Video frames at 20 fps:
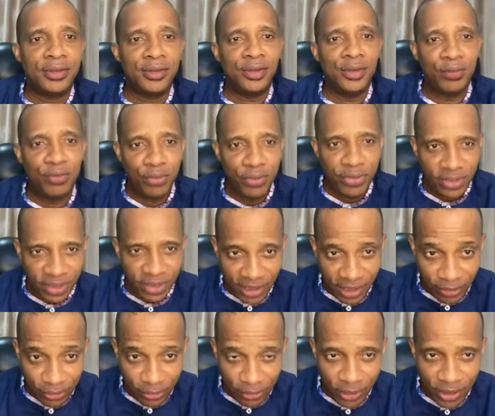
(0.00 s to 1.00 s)
de booster
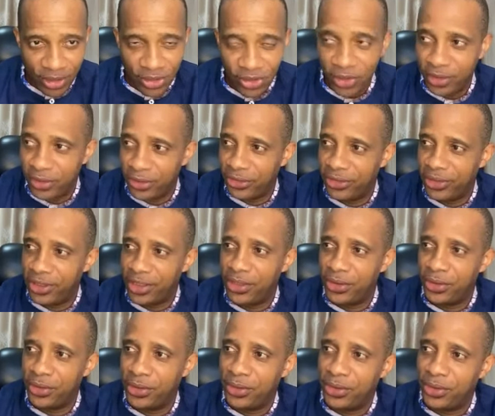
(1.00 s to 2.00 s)
ta foi, j'ai envie
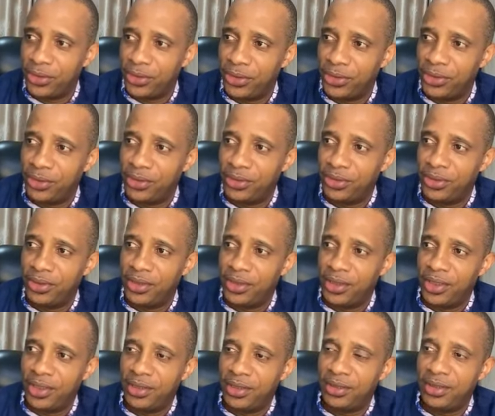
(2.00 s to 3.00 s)
de
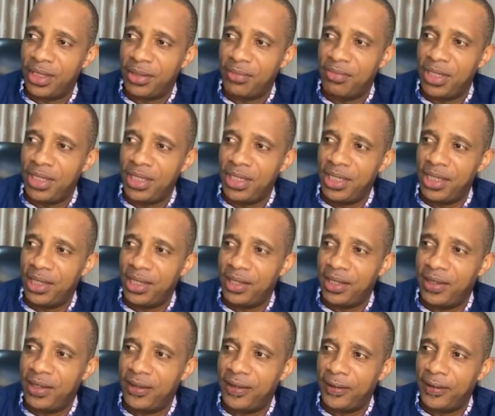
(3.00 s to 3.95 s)
t'amener à,